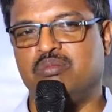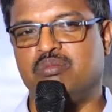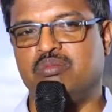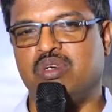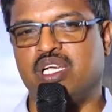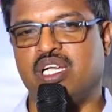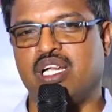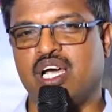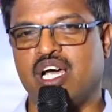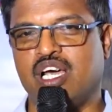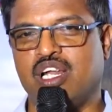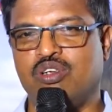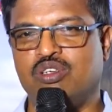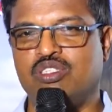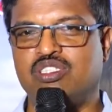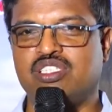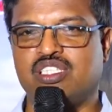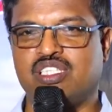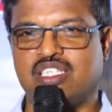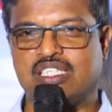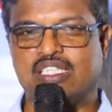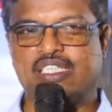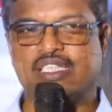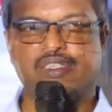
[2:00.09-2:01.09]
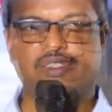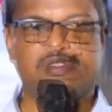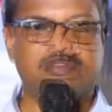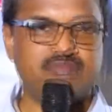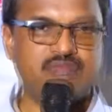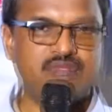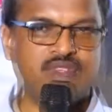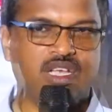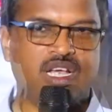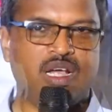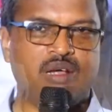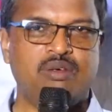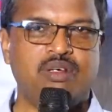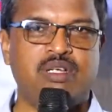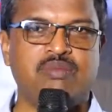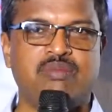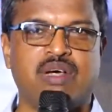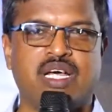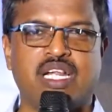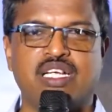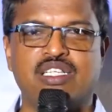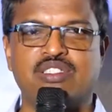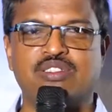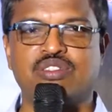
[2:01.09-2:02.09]
మన ఆలోచన అది కాబట్టి
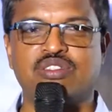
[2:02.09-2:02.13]
మనల్ని